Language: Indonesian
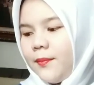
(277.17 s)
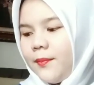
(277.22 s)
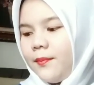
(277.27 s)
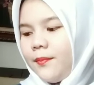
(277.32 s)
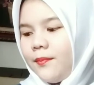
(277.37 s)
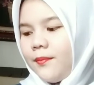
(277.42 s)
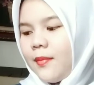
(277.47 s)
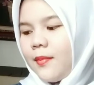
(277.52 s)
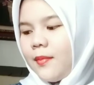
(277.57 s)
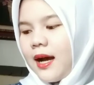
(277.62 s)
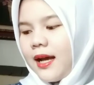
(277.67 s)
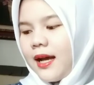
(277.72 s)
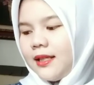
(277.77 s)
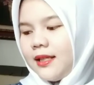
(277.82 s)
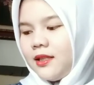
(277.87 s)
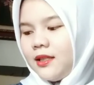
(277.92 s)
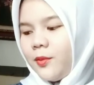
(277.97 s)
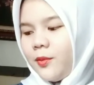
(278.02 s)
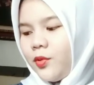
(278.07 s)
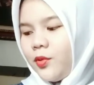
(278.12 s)
bayi
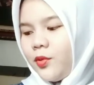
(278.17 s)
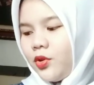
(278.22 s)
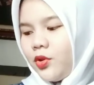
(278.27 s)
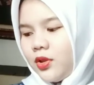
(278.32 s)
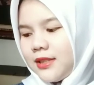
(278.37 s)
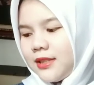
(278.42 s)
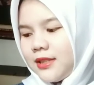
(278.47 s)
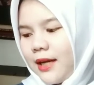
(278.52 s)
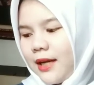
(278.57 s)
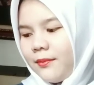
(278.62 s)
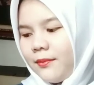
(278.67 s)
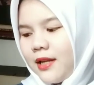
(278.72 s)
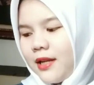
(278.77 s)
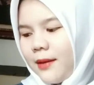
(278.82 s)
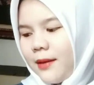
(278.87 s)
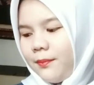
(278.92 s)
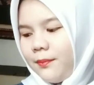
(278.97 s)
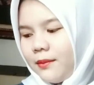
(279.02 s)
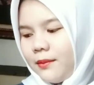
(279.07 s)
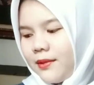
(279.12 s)
10 jam
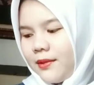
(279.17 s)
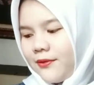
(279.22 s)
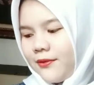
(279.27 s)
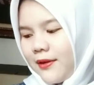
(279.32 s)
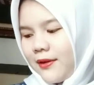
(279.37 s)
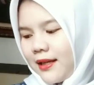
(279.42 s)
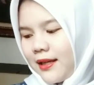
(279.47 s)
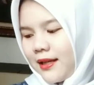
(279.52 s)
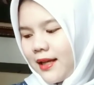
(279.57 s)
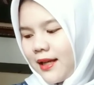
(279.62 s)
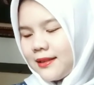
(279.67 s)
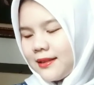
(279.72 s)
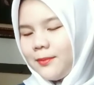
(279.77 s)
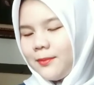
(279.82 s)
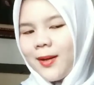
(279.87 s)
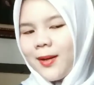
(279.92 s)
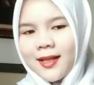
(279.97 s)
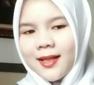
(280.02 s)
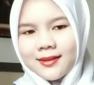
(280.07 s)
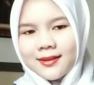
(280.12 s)
dapat bervariasi
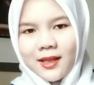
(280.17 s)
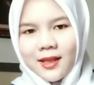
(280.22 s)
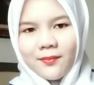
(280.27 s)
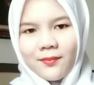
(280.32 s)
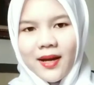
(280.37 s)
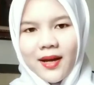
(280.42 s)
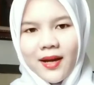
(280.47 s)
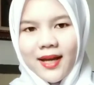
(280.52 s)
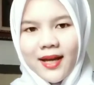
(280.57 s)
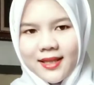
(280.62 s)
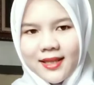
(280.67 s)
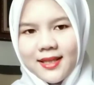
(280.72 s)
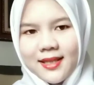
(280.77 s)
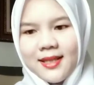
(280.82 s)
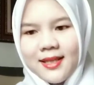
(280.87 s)
pada setiap bayi